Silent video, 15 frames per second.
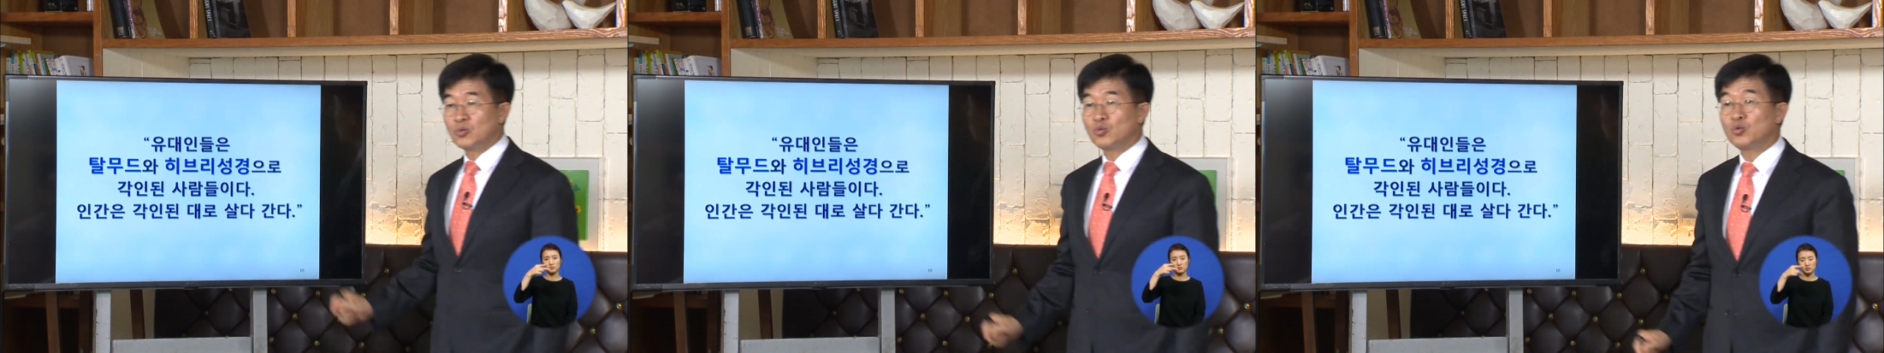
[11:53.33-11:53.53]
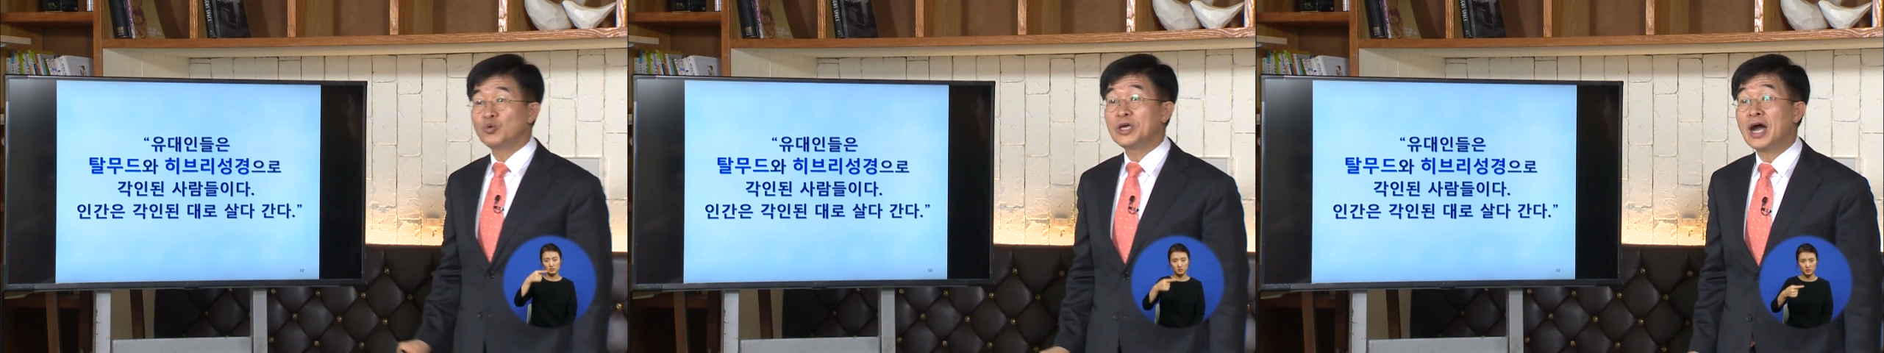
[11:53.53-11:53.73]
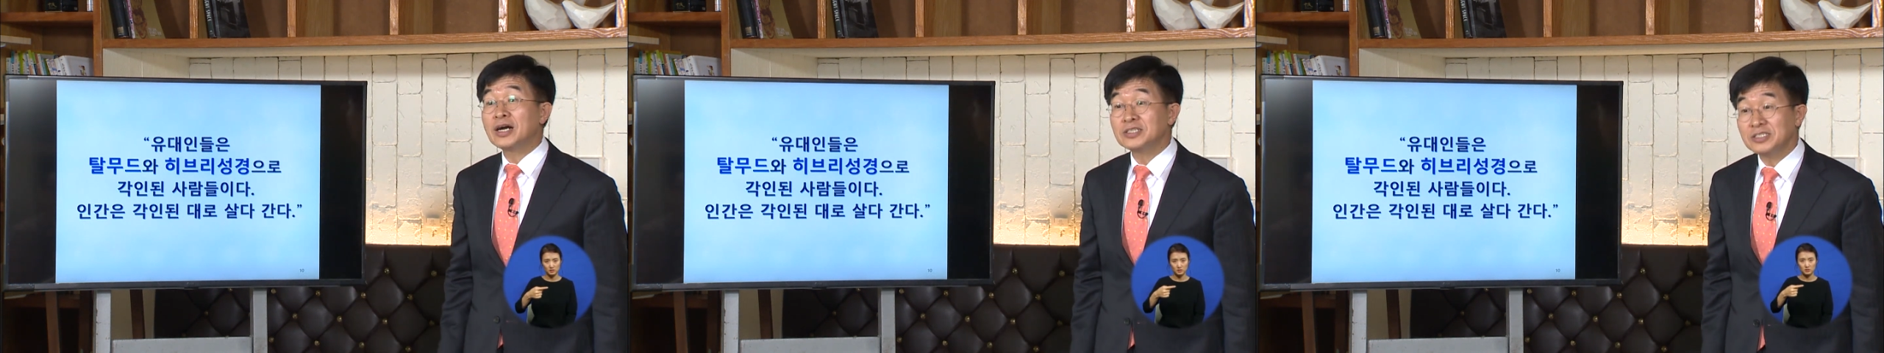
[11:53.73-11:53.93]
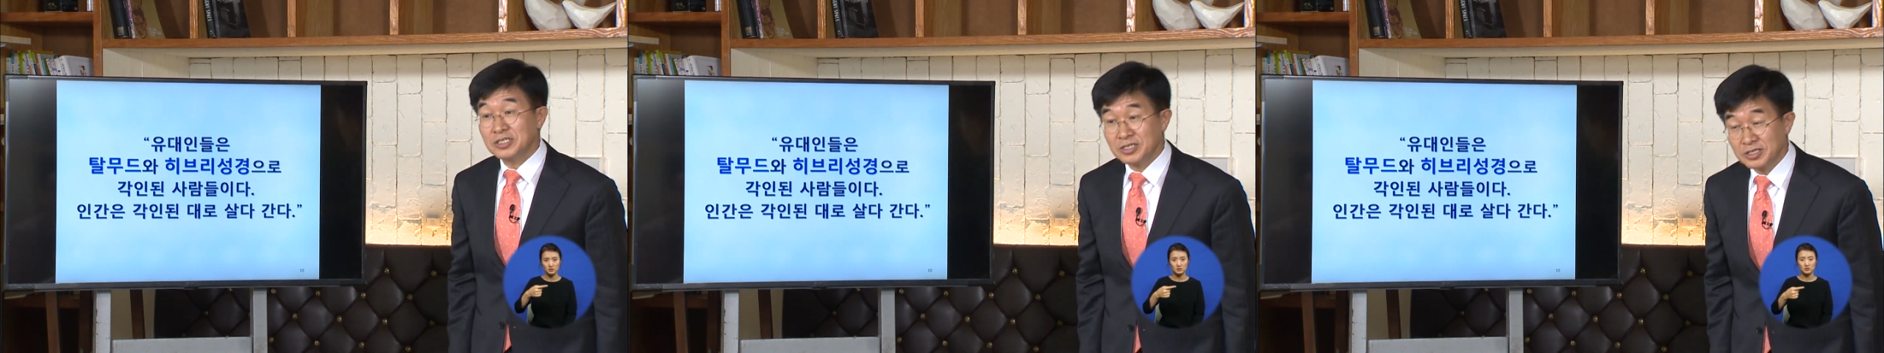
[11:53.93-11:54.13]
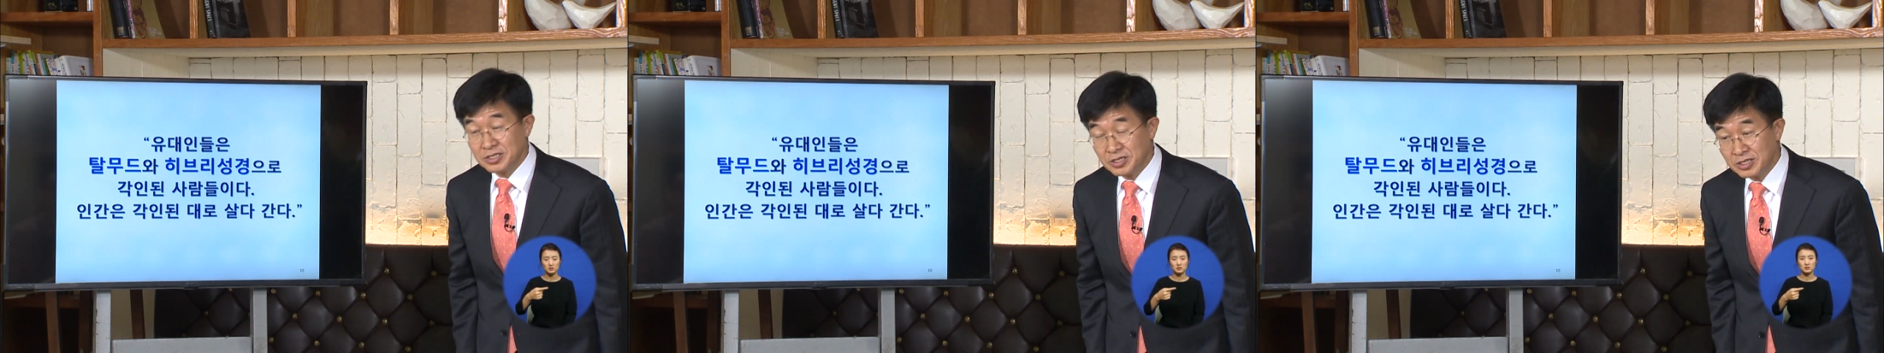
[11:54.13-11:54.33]
구약
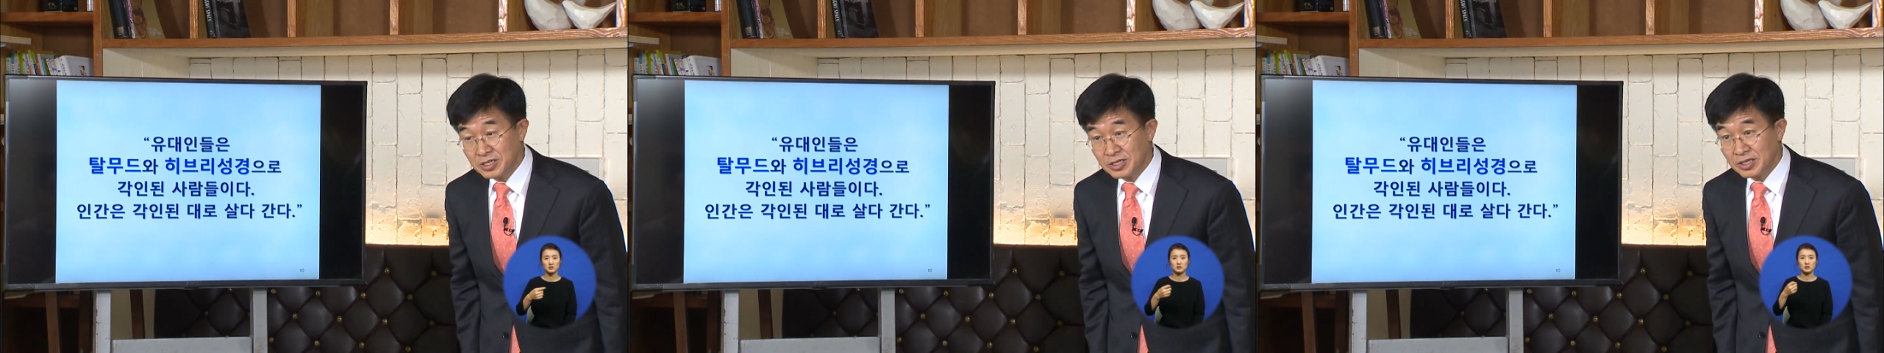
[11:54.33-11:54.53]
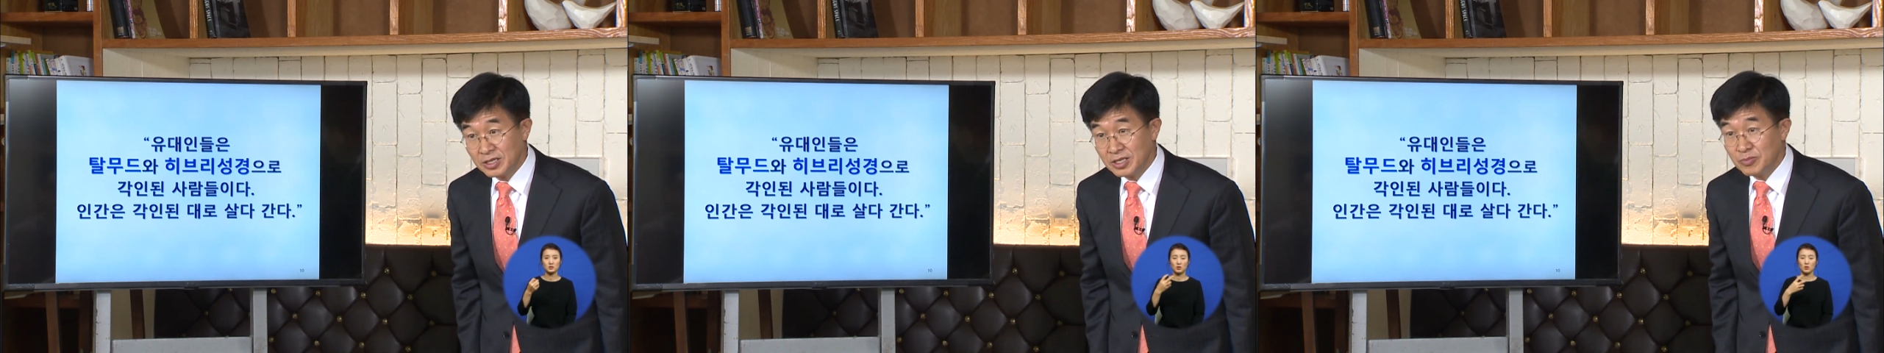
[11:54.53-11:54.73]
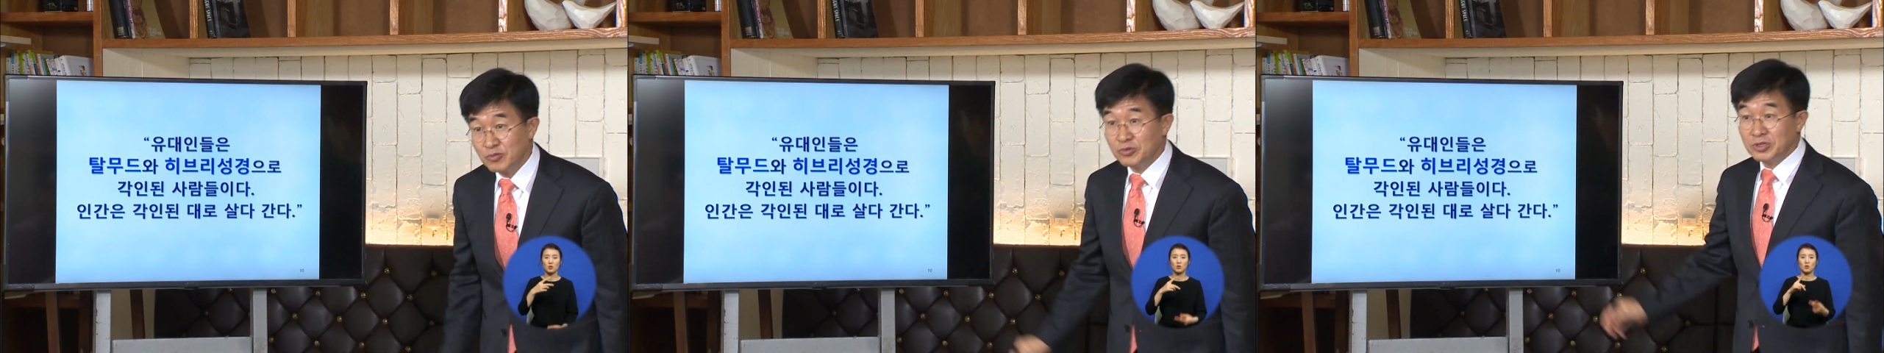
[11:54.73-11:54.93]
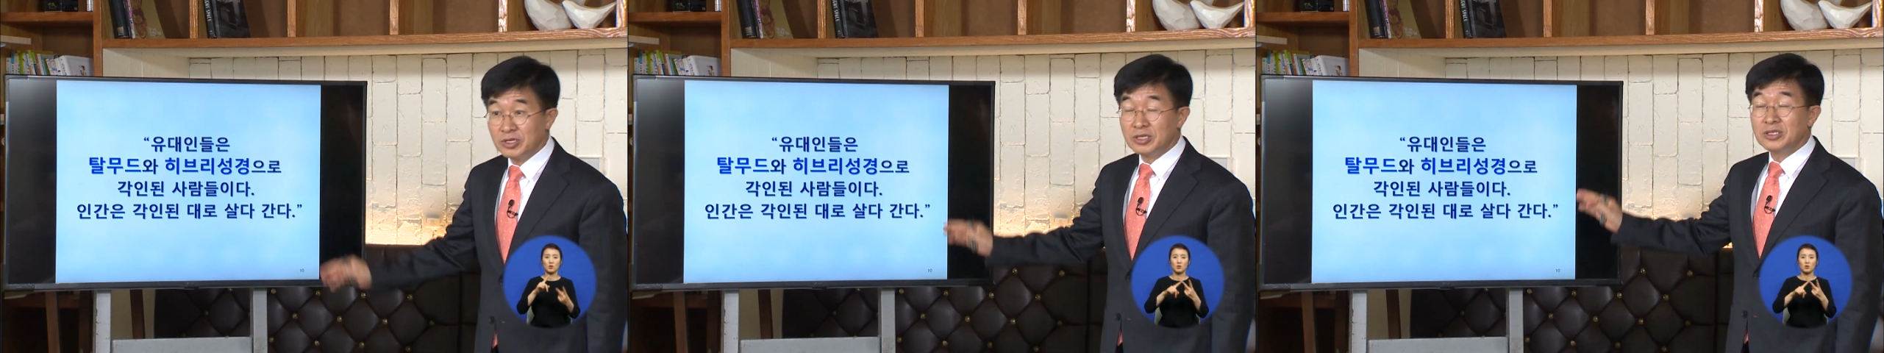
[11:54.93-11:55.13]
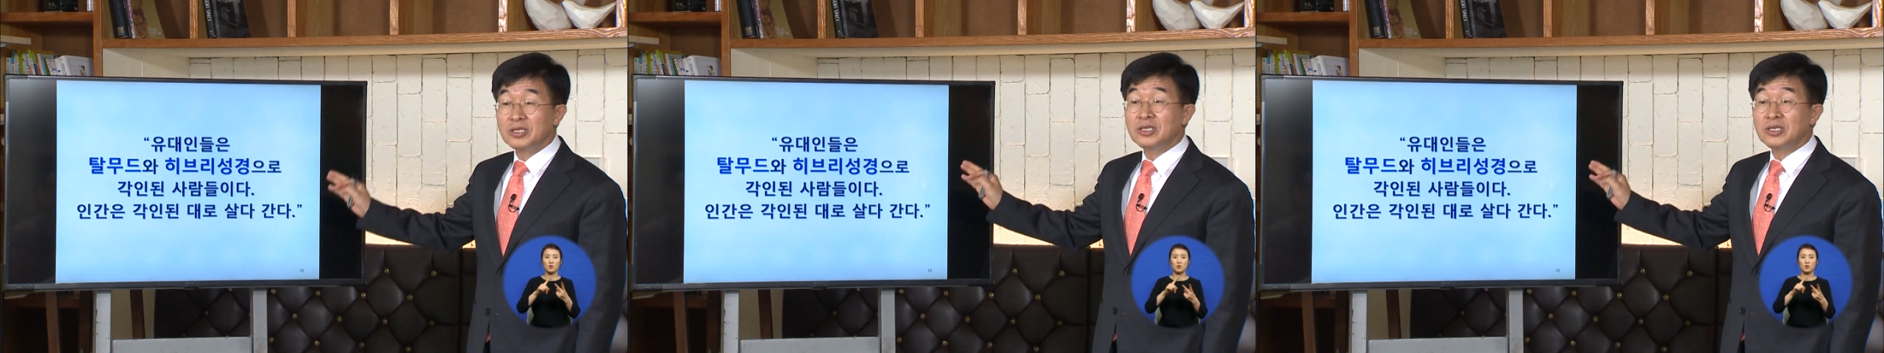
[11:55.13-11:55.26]
성경을 이분들은